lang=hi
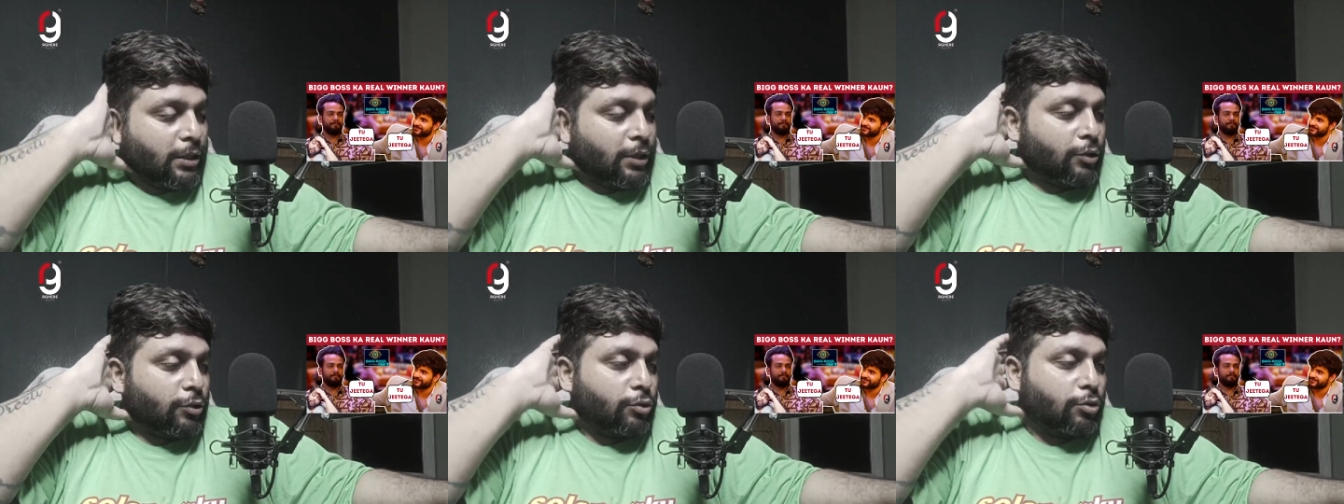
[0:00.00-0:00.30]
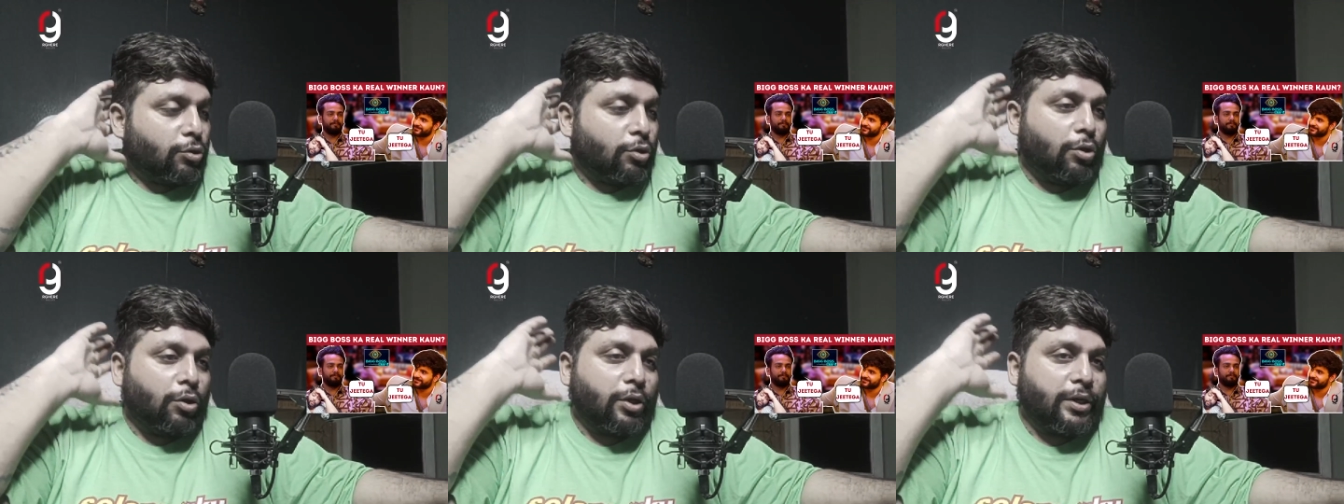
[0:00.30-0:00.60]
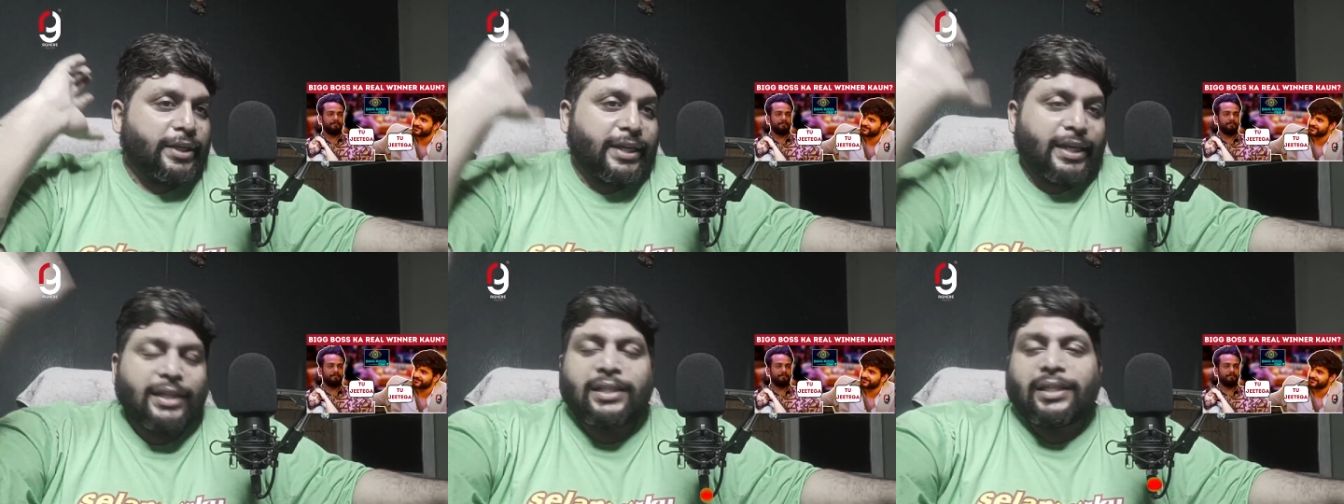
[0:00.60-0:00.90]
तो
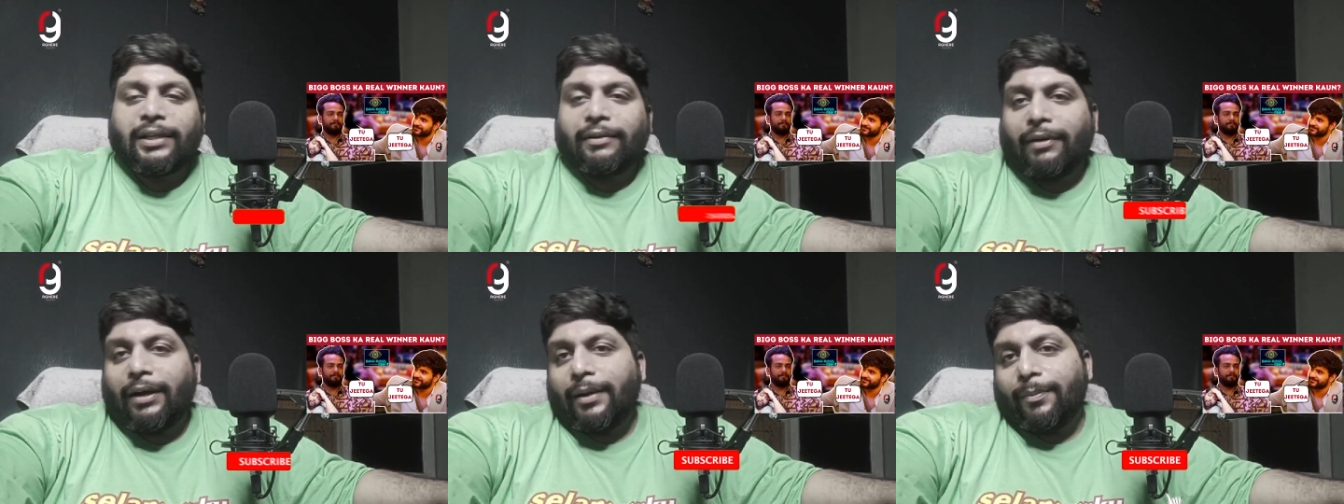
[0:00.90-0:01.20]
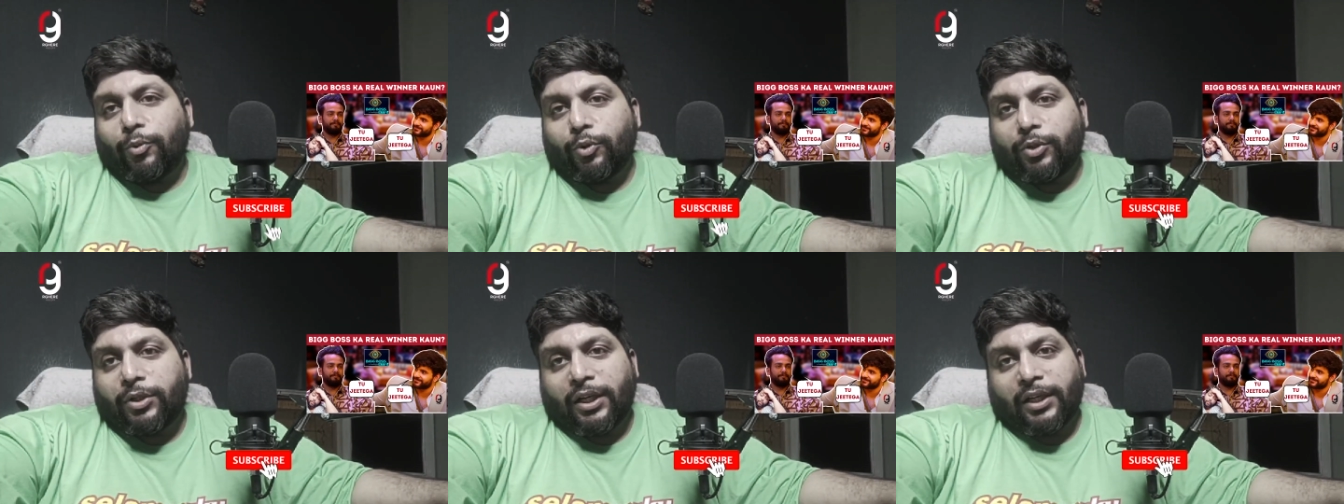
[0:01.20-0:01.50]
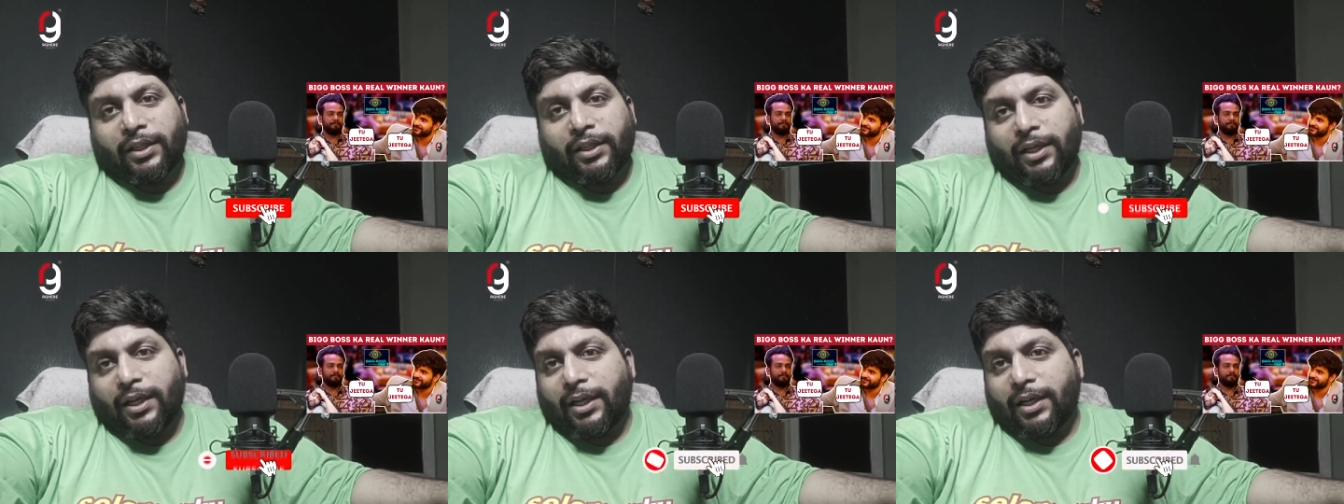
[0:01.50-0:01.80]
ये सवाल पूछा
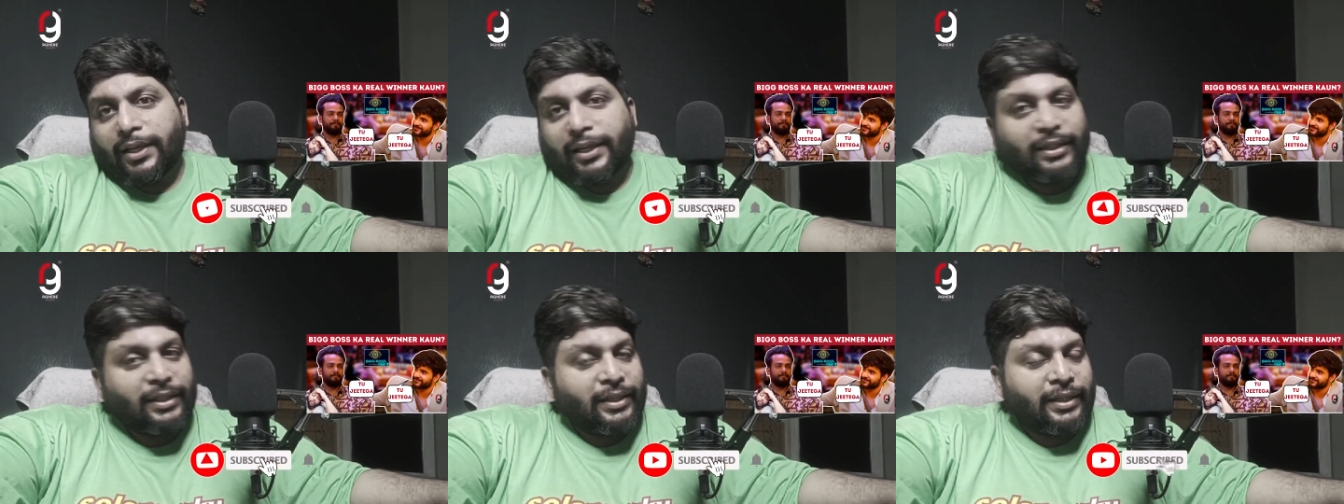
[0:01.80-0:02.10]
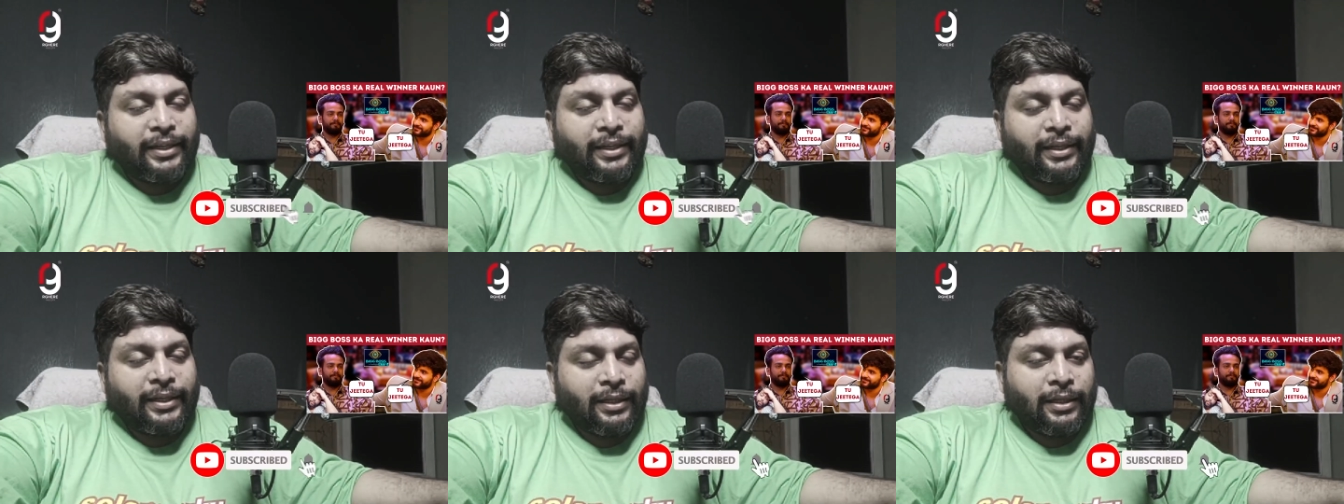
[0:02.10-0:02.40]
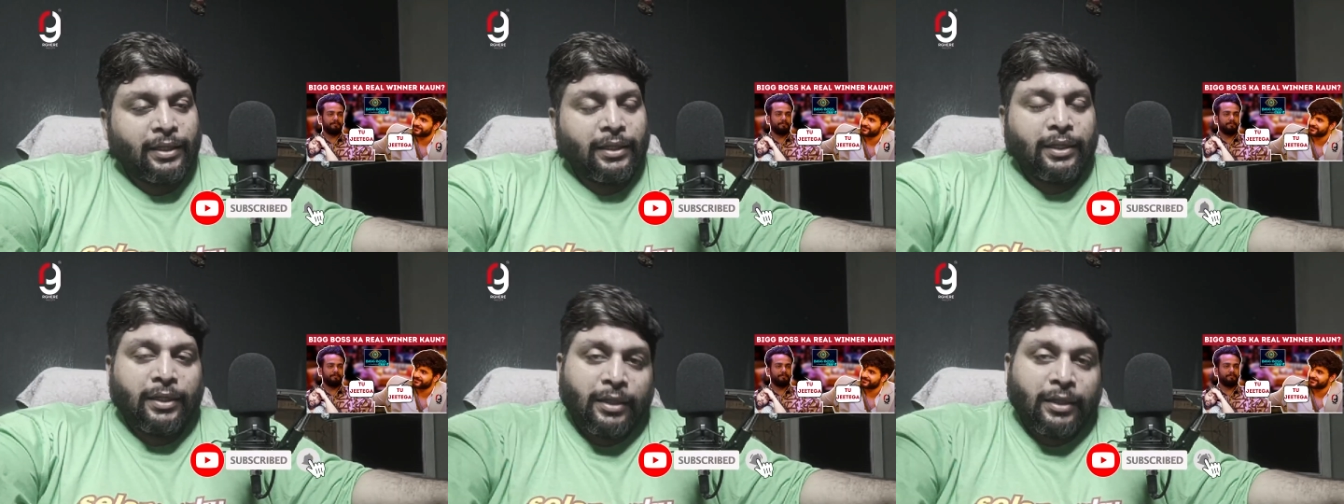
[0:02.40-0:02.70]
था किसने
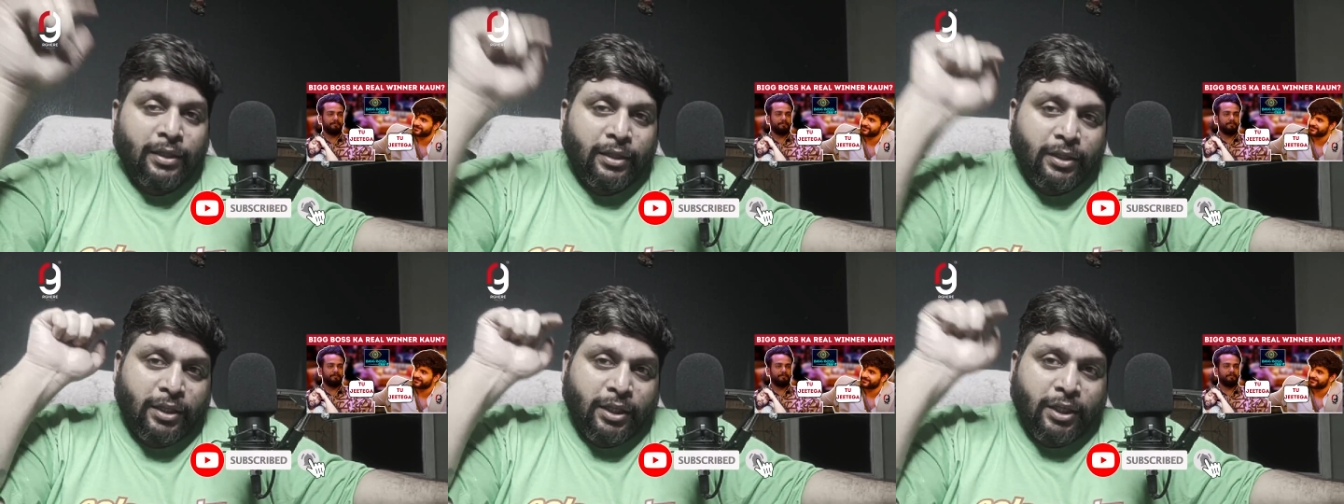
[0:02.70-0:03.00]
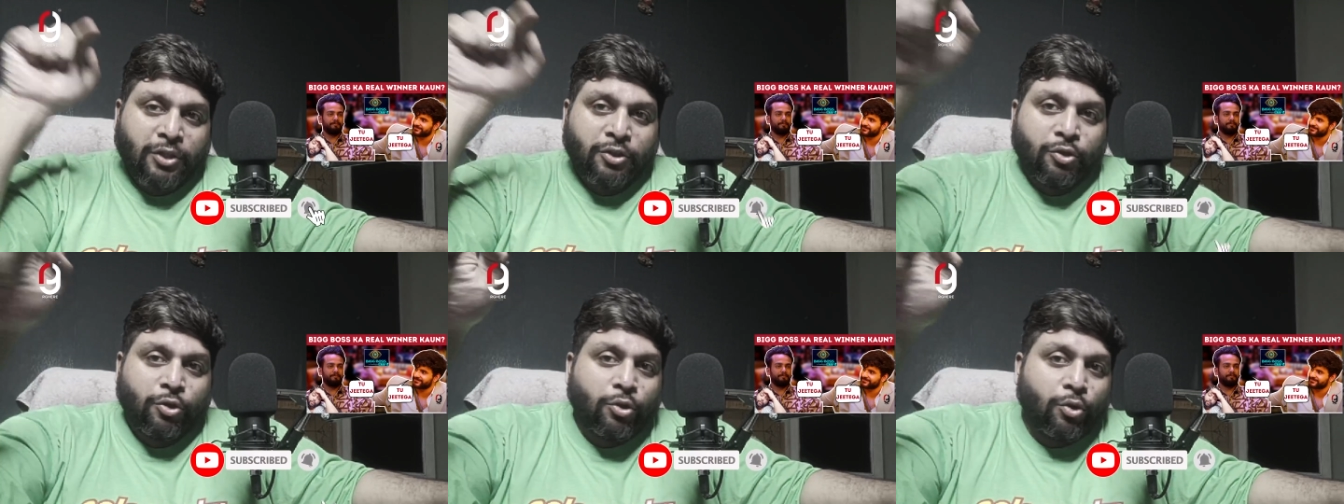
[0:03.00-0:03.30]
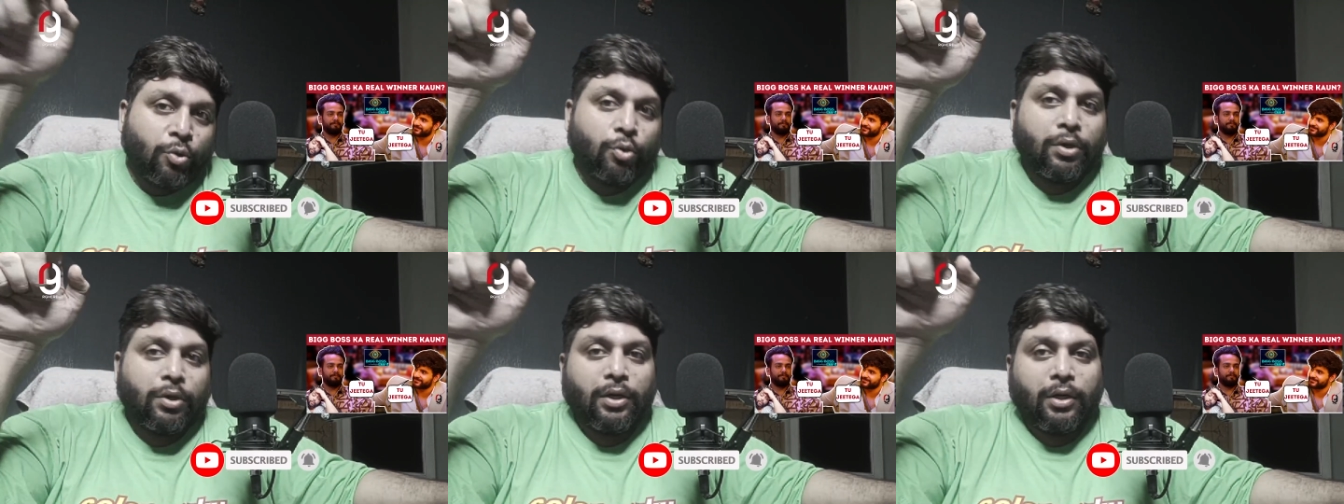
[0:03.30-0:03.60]
द
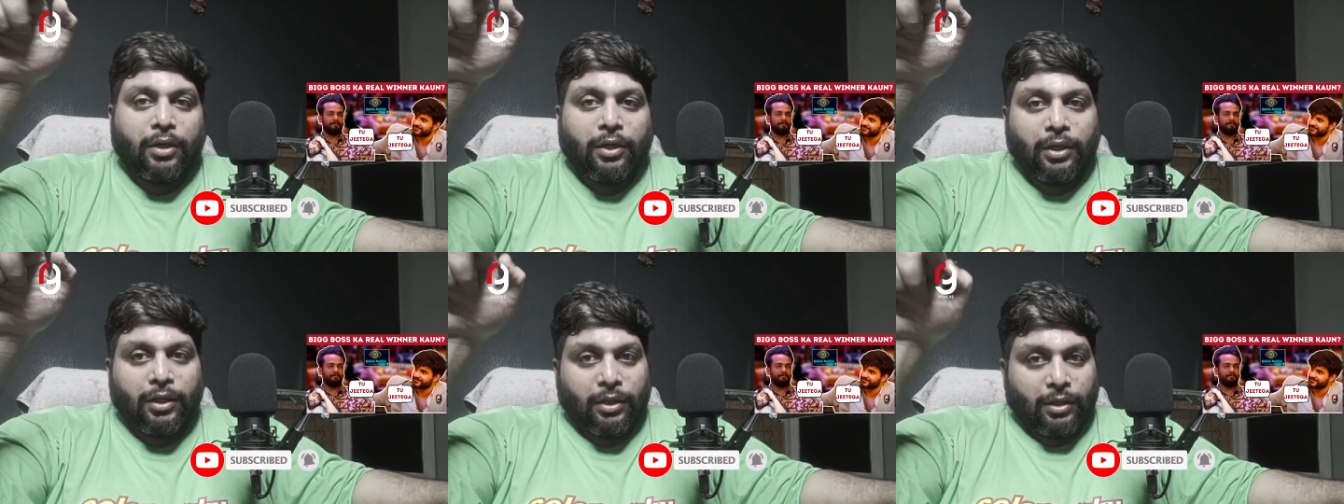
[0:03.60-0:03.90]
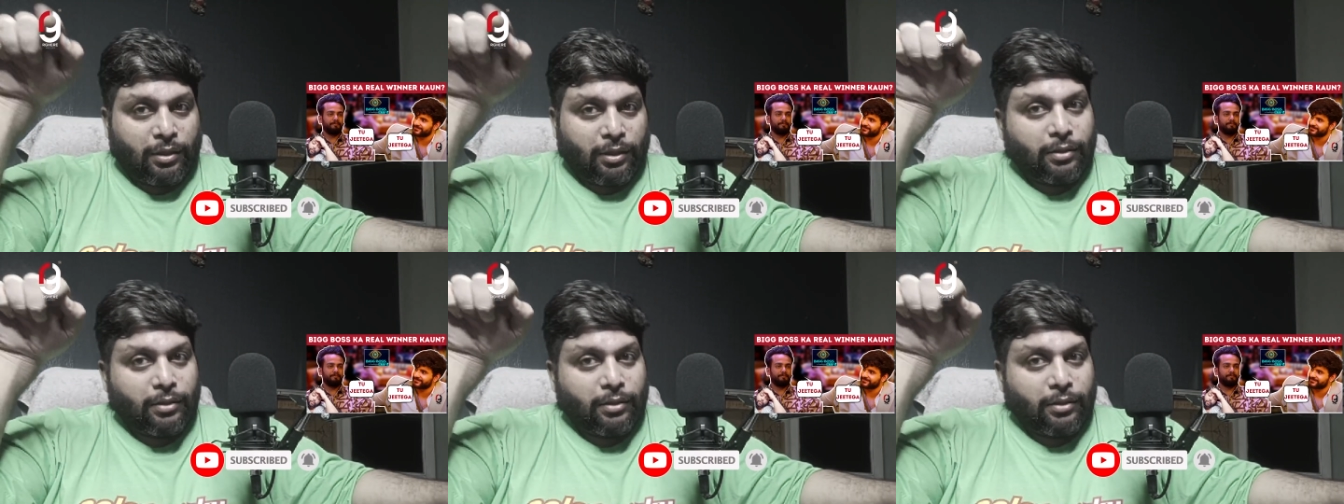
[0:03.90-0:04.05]
स्क्रू गर्ल